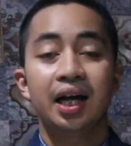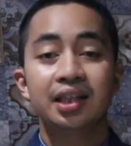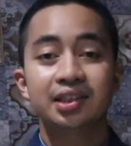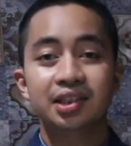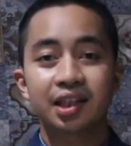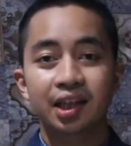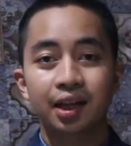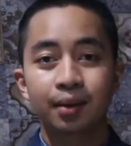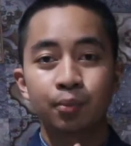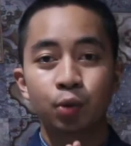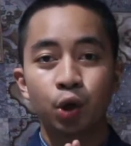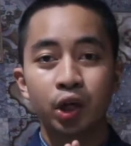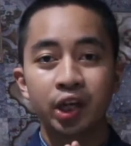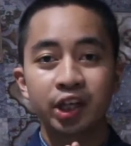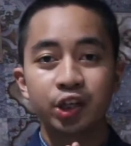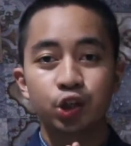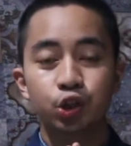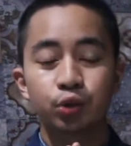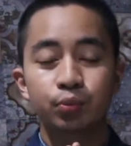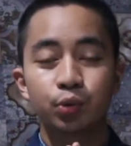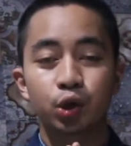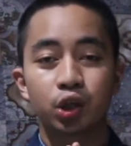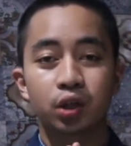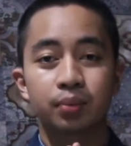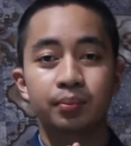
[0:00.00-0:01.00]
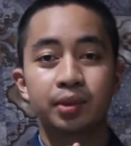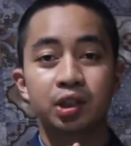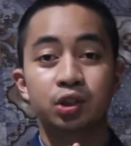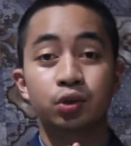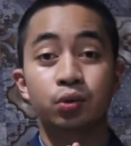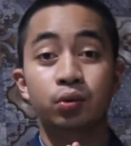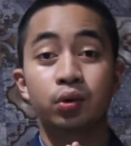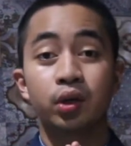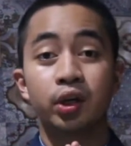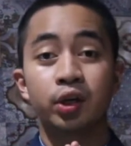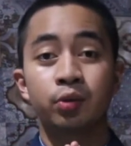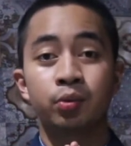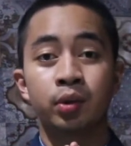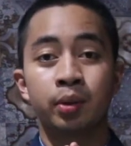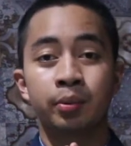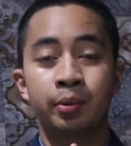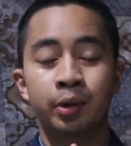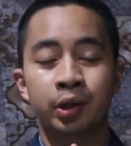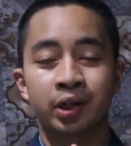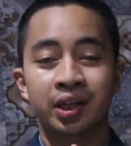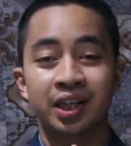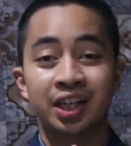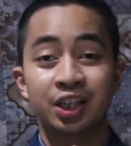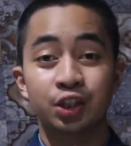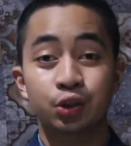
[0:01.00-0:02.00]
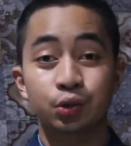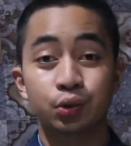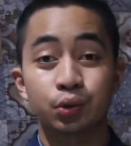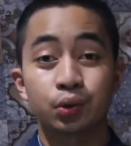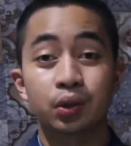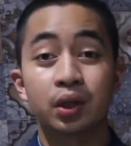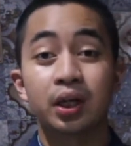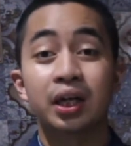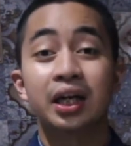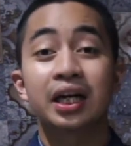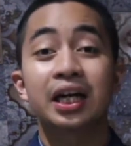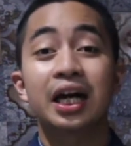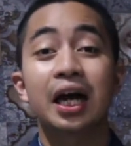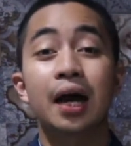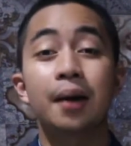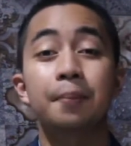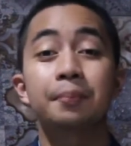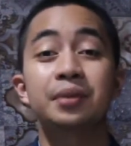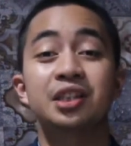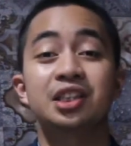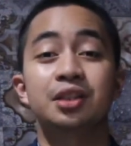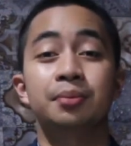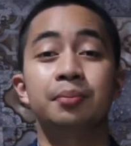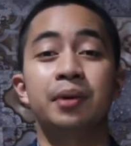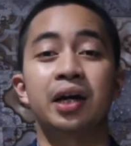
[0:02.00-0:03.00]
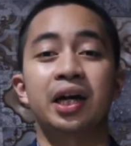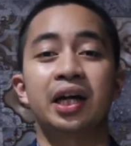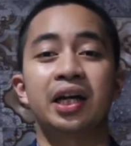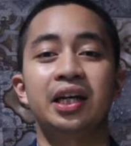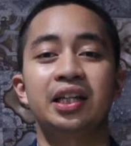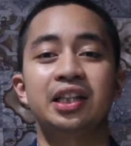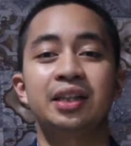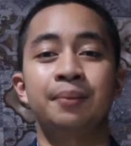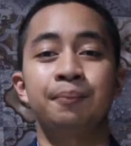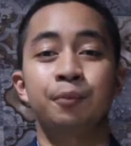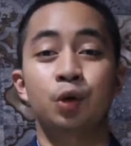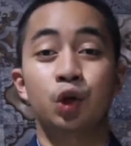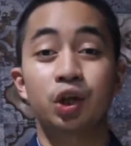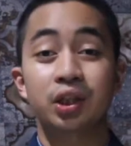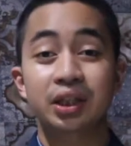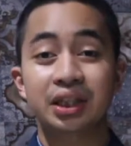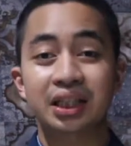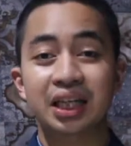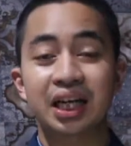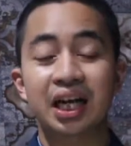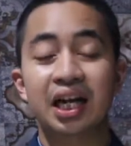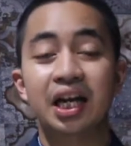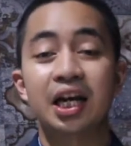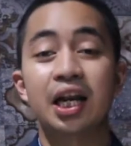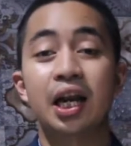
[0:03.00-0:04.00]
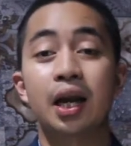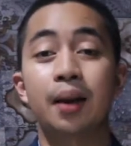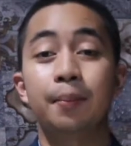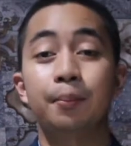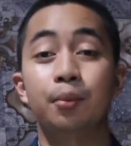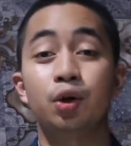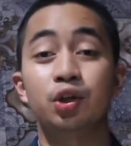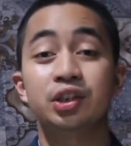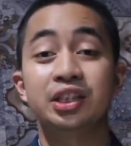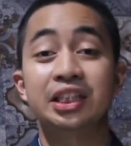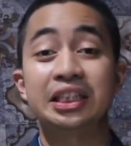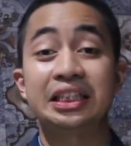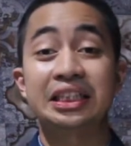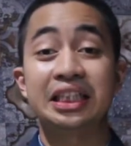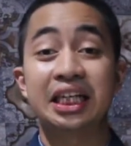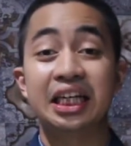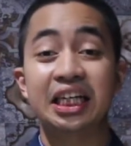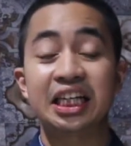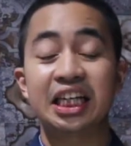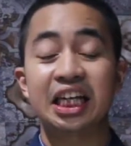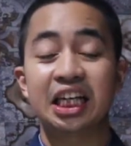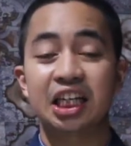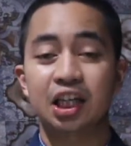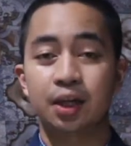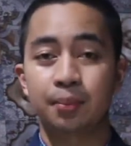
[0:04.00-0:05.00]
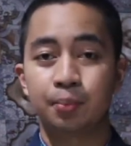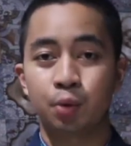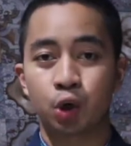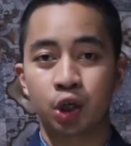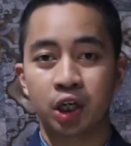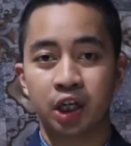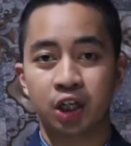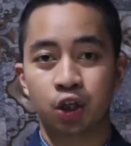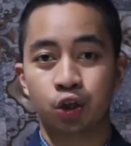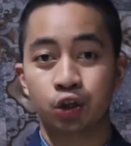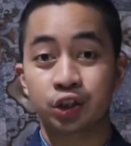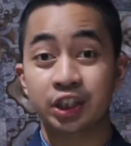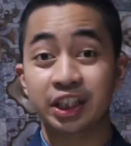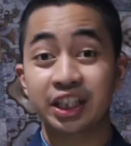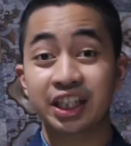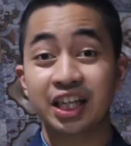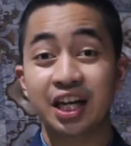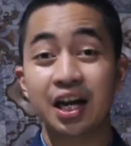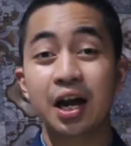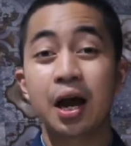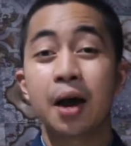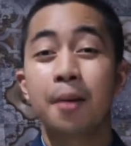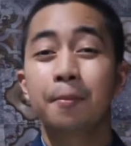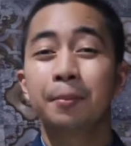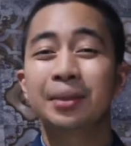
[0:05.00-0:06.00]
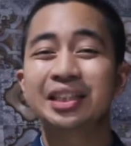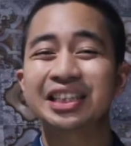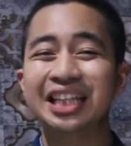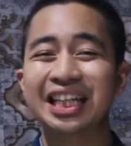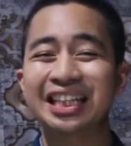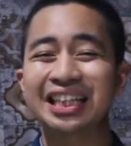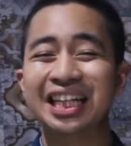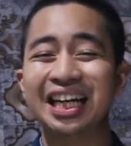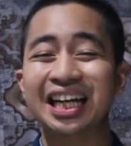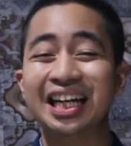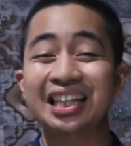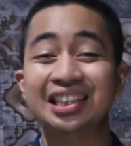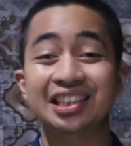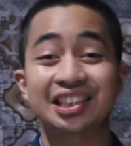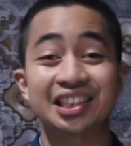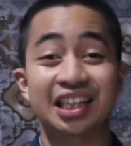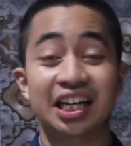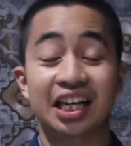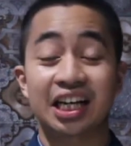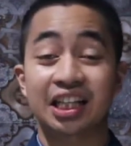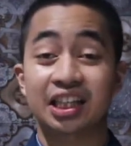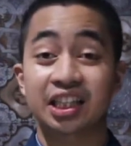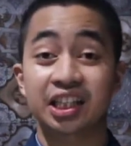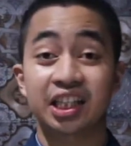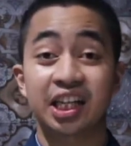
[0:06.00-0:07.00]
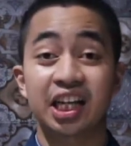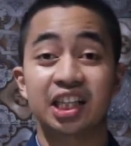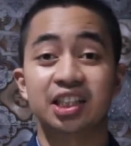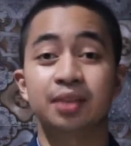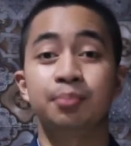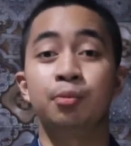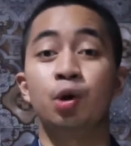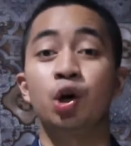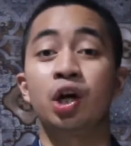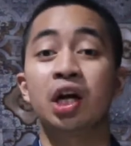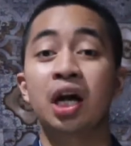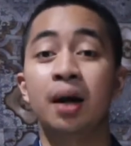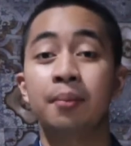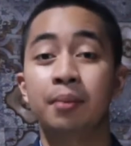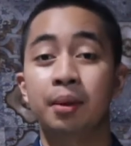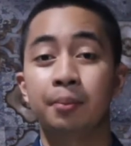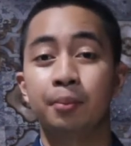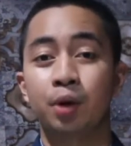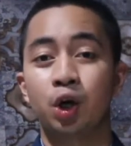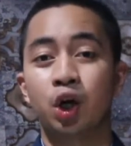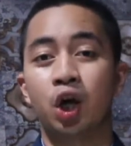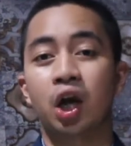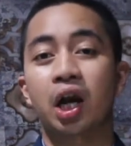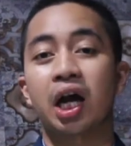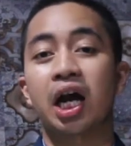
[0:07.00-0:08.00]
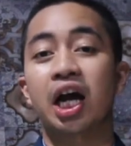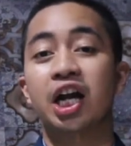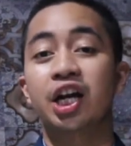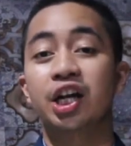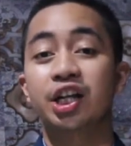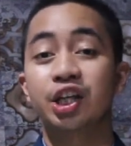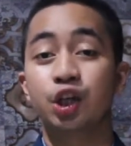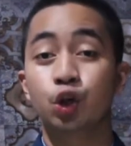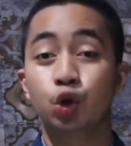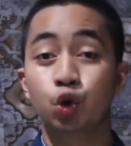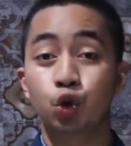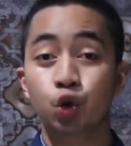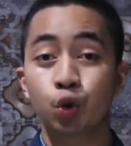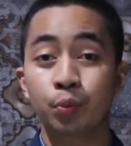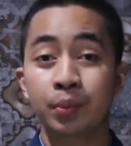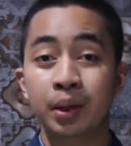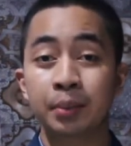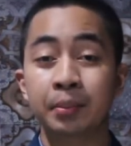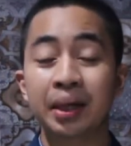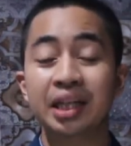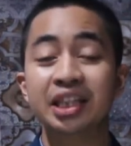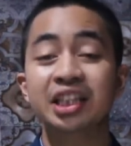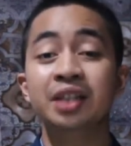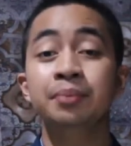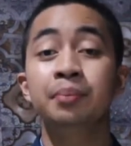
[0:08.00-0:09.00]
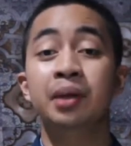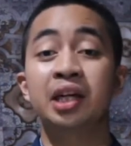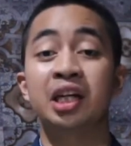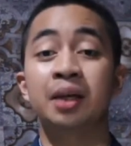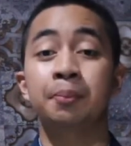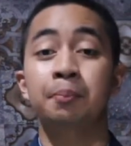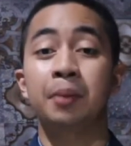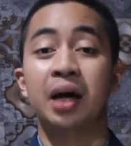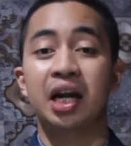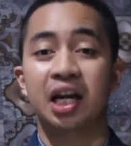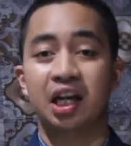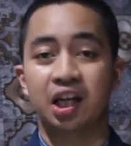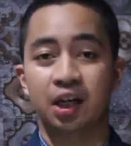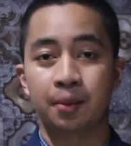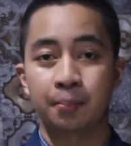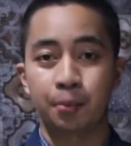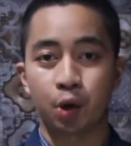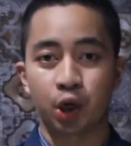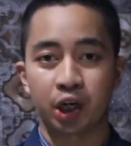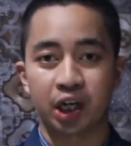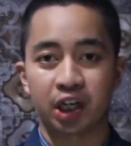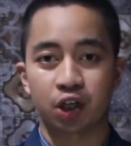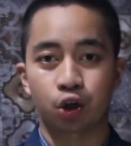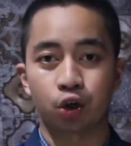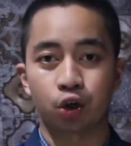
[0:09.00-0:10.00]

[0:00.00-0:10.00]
Assalamualaikum warahmatullahi wabarakatuh. Kami sebagai tim kontra dalam mosi jaringan gembong narkotika menyatakan secara tegas bahwa kami menolak adanya hukuman mati bagi para gembong